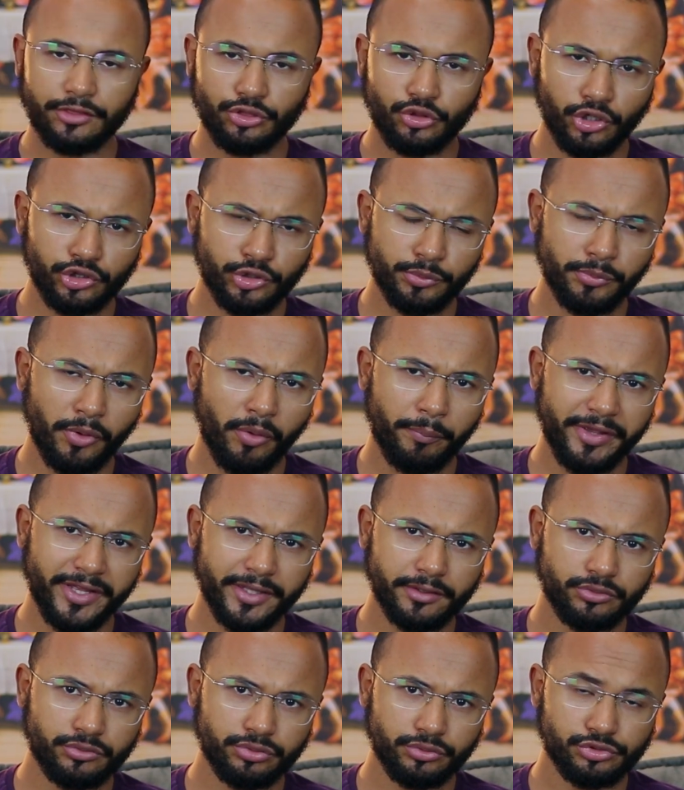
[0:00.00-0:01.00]
A todo
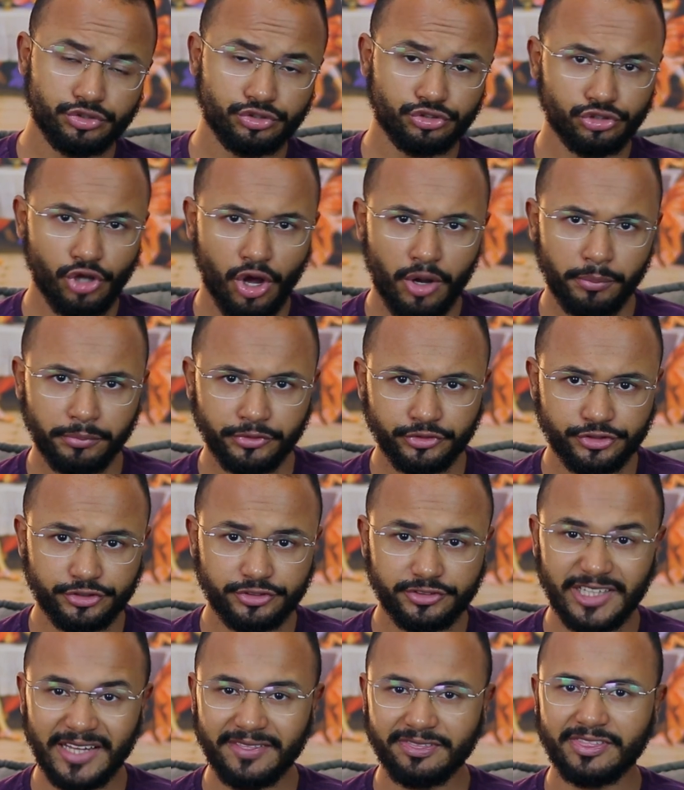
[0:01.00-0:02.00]
momento
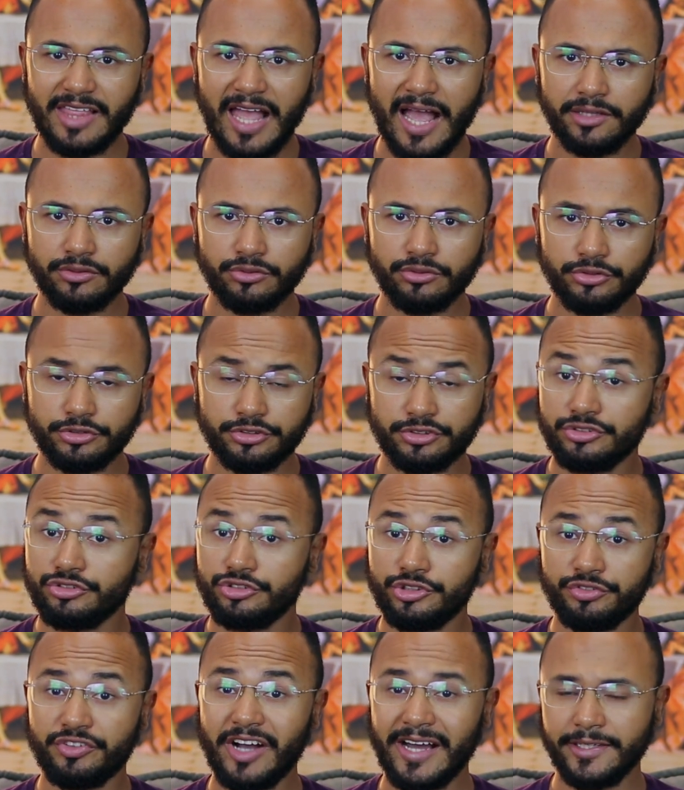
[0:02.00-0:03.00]
somos tentados
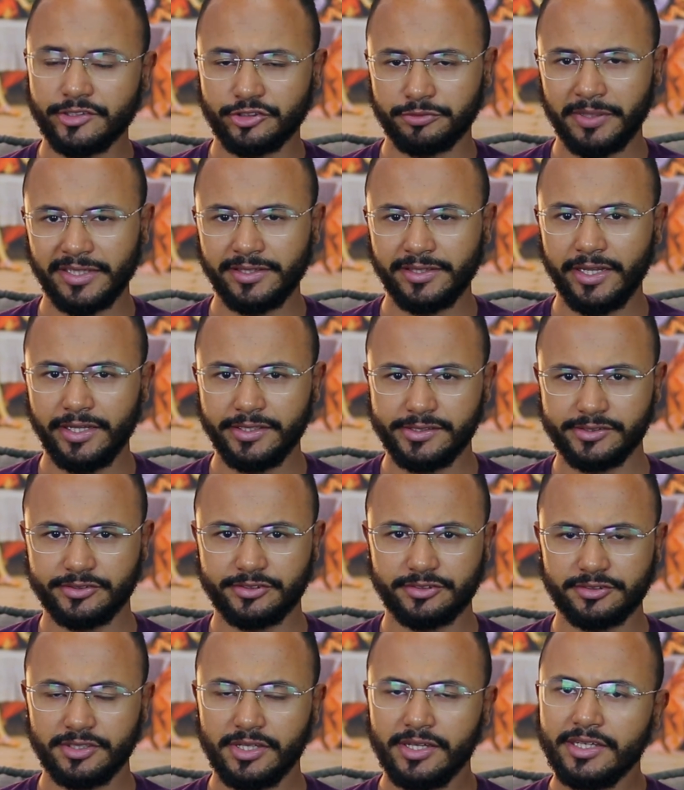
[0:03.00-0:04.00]
de várias
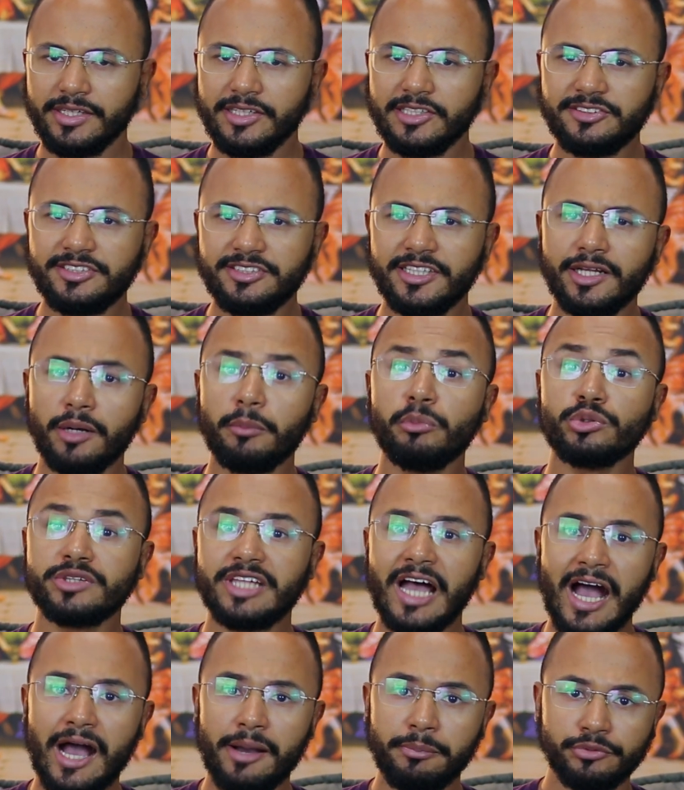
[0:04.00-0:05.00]
maneiras, e se não
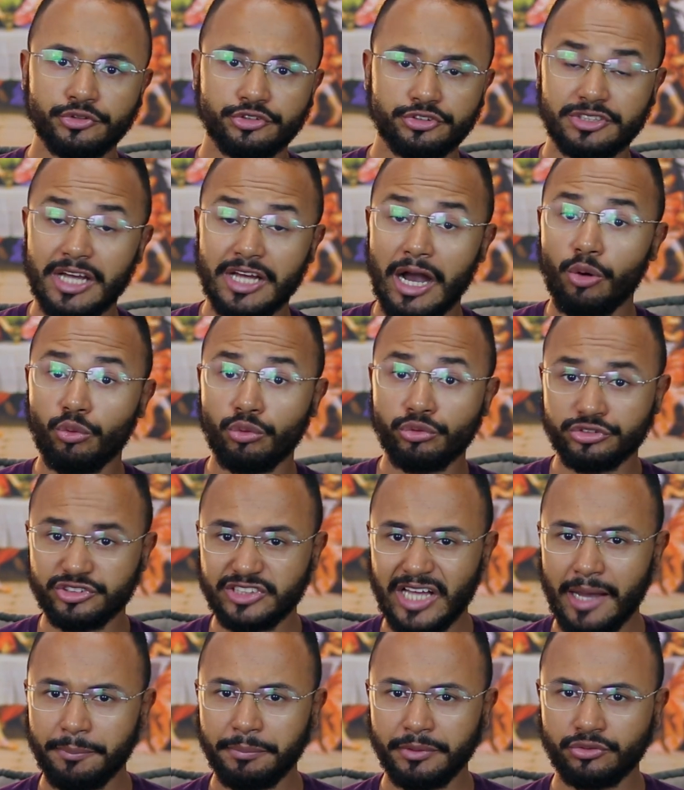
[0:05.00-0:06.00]
mudarmos
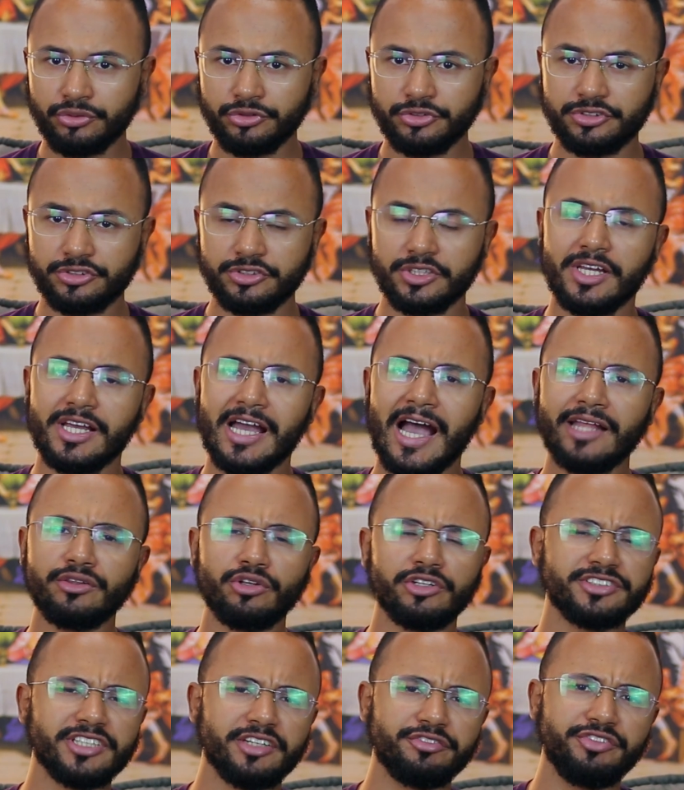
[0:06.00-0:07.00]
alguns hábitos, a
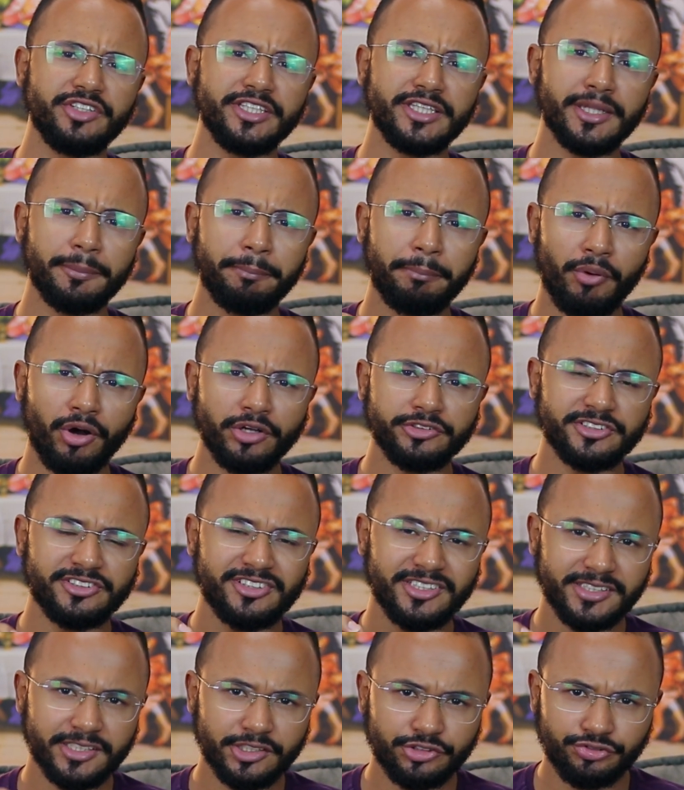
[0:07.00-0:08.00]
nossa vida pode
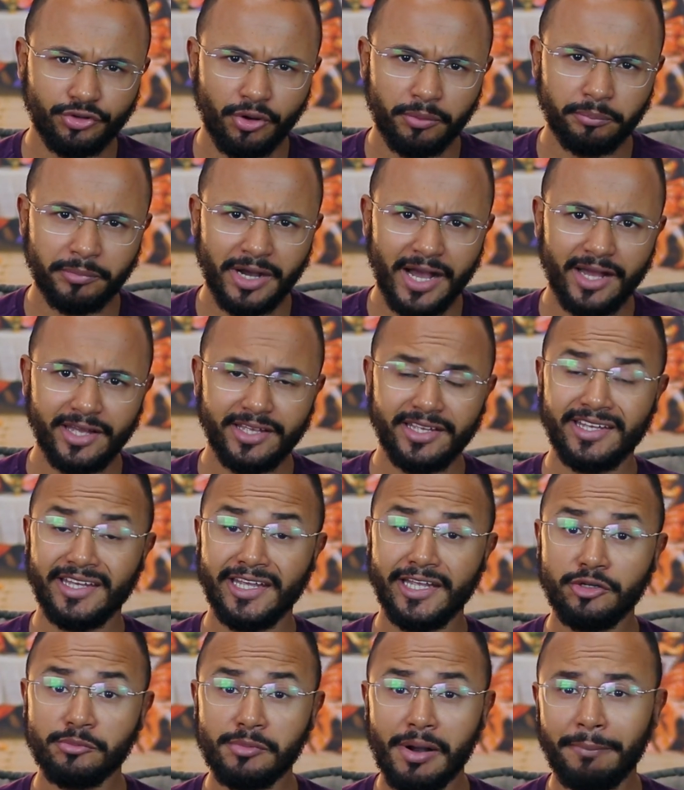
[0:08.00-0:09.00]
se transformar
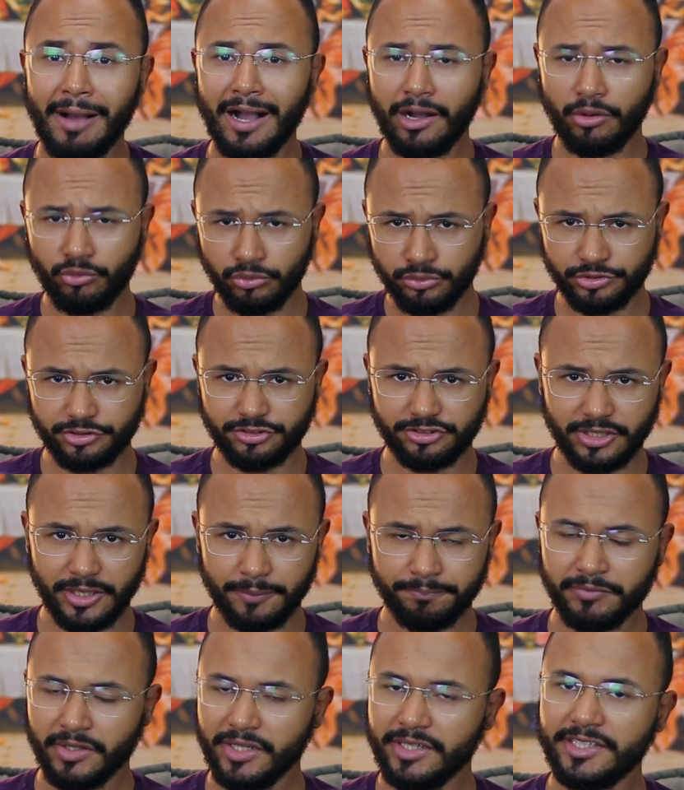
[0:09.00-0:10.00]
em uma
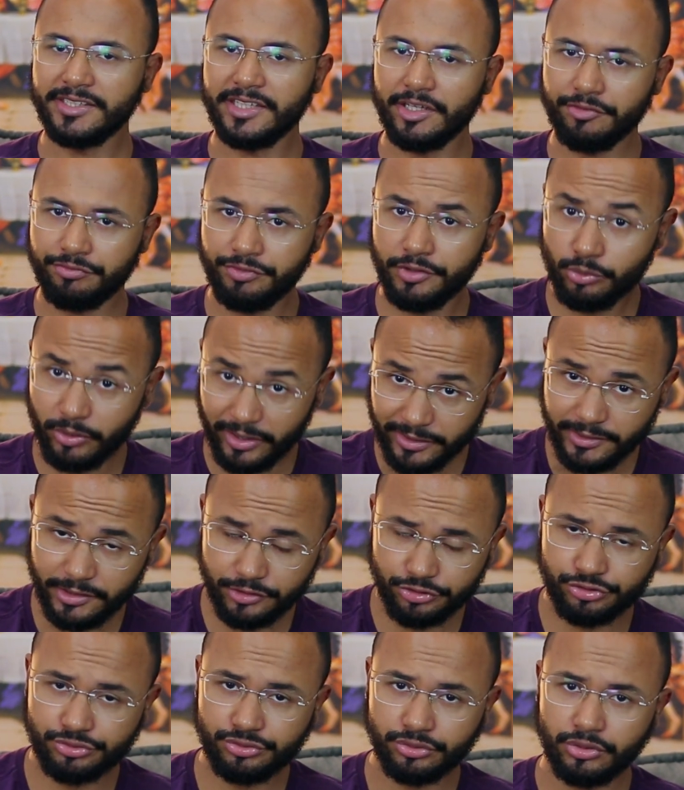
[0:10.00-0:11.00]
bagunça, e devido a
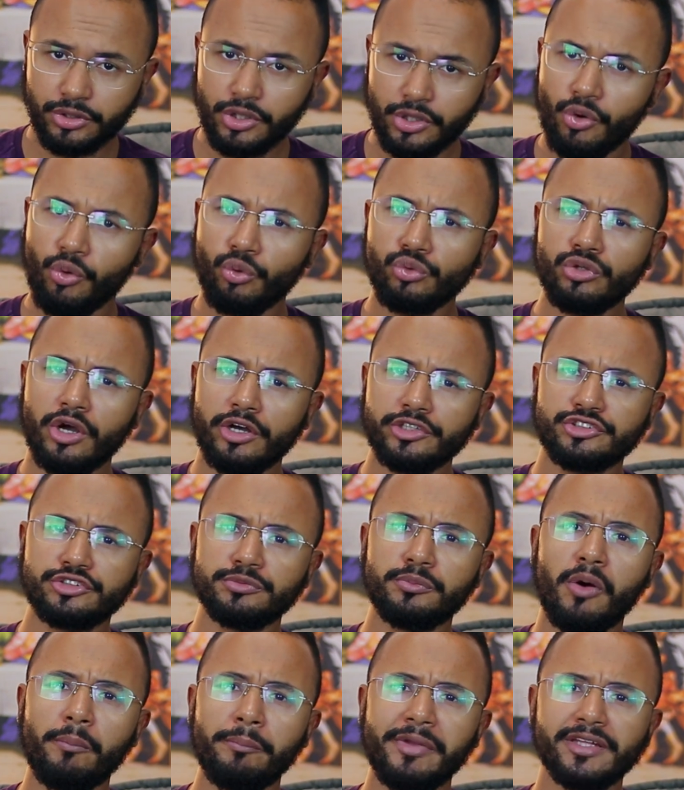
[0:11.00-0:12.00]
isso, o
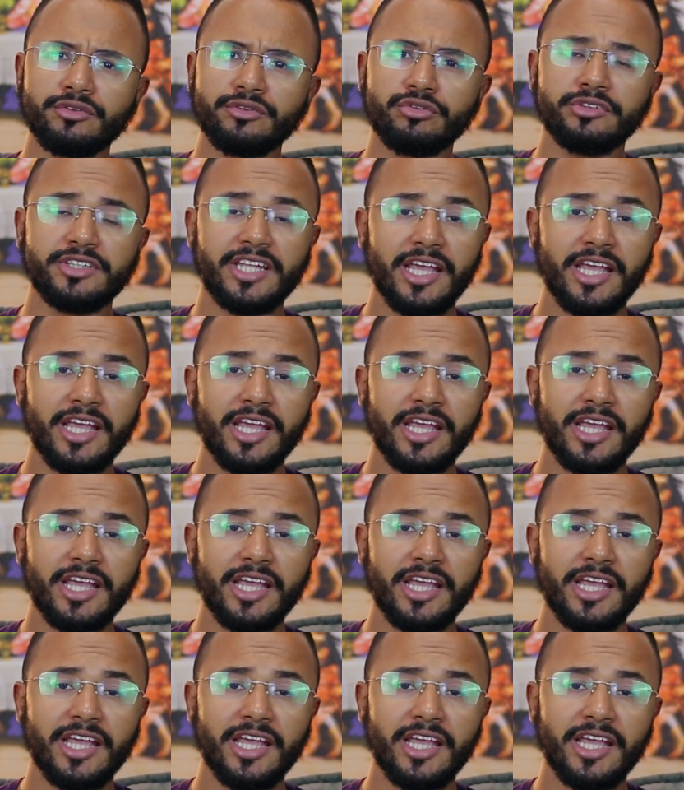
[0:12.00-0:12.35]
nosso momento